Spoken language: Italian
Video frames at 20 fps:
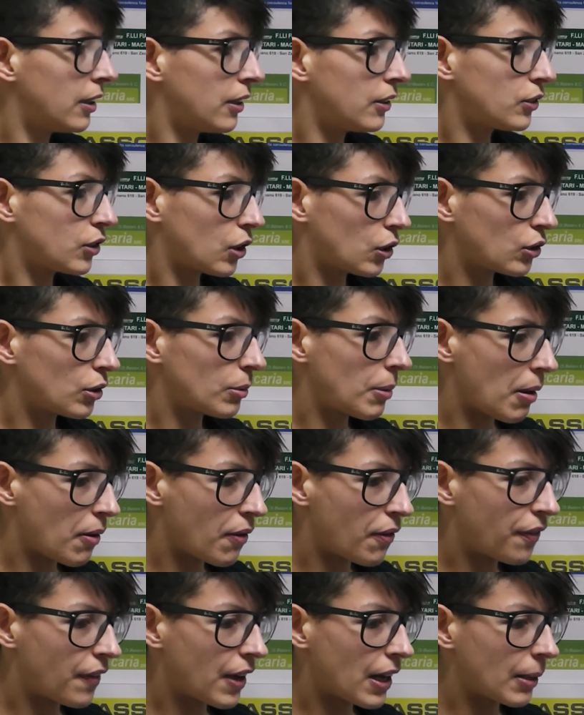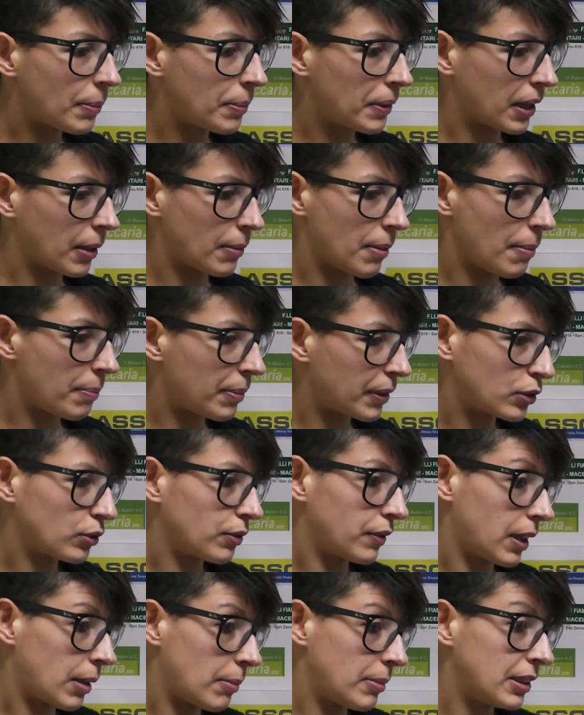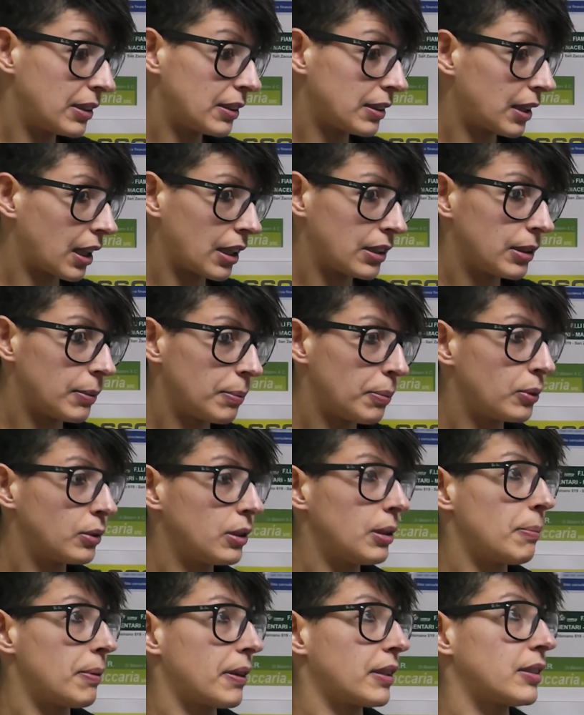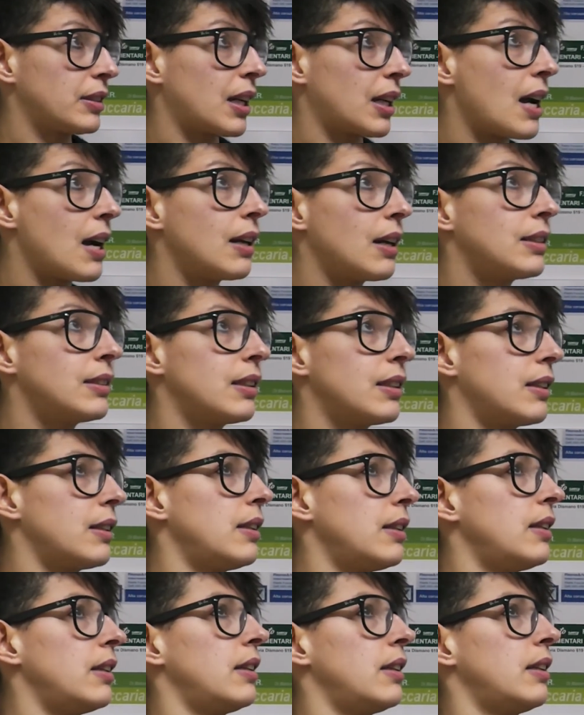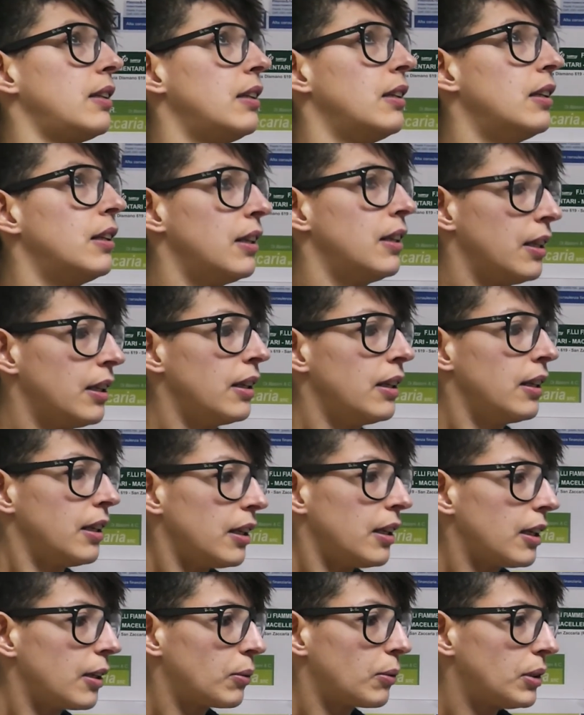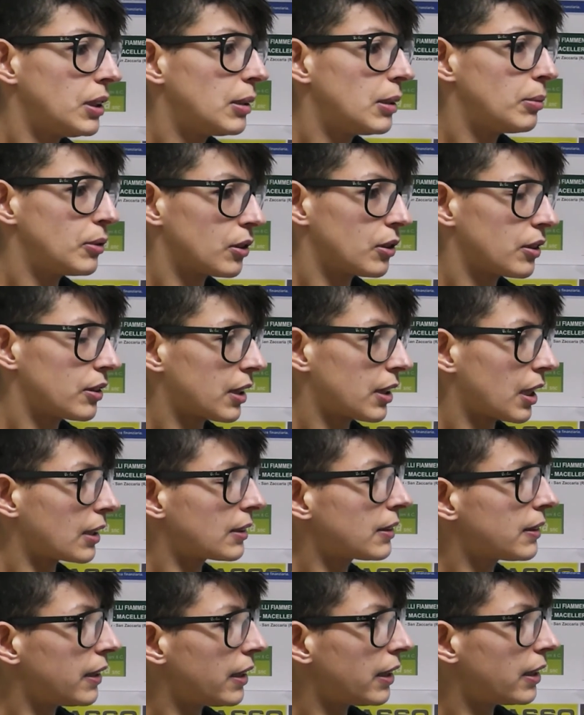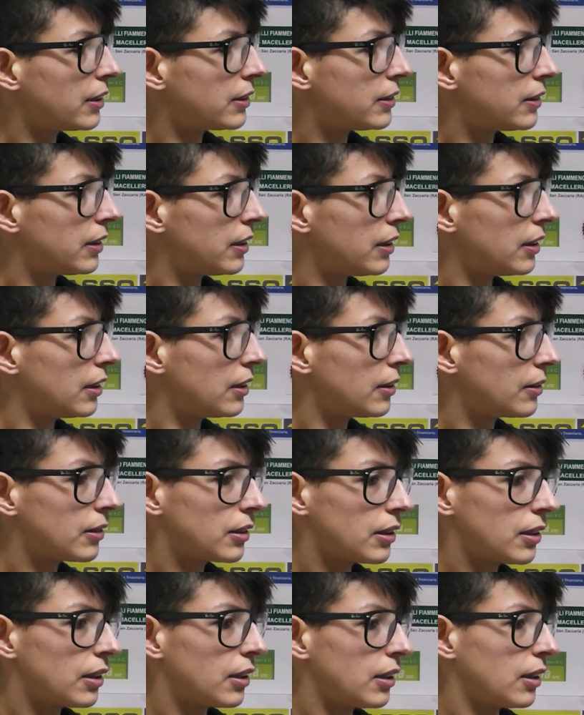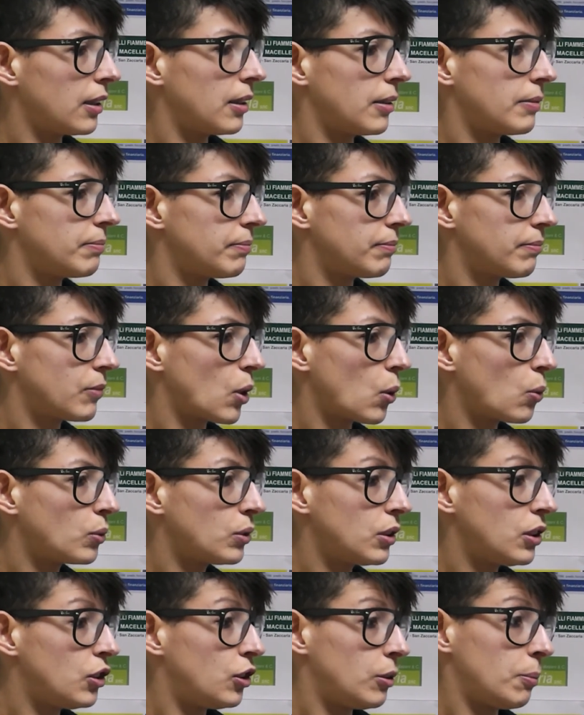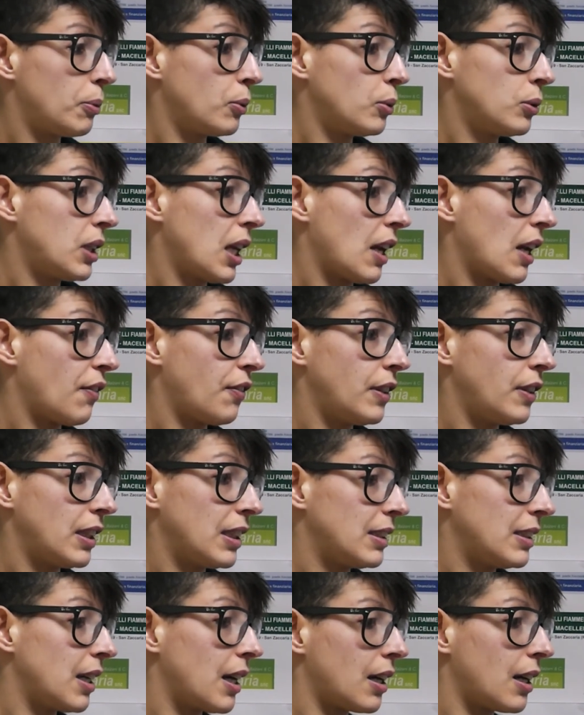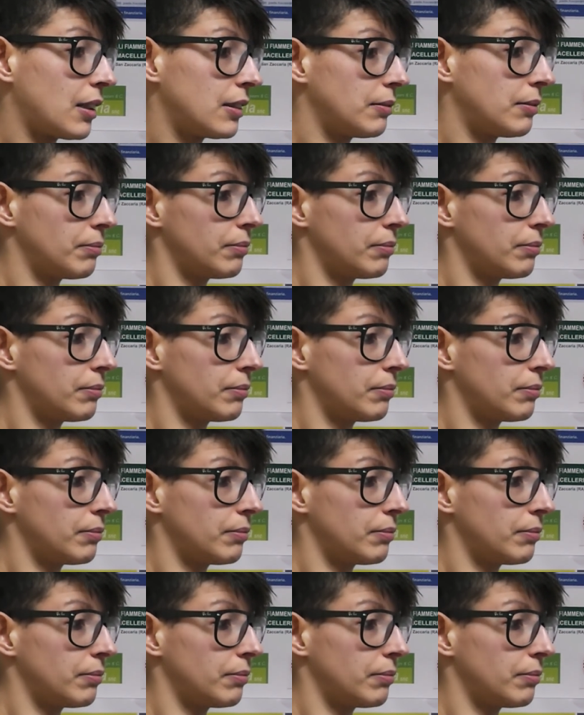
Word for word: ce lo, dobbiamo fare perché abbiamo perso veramente tanti punti per strada e, e quindi bisogna stare attenti. E ehm, 11 punti alla fine da,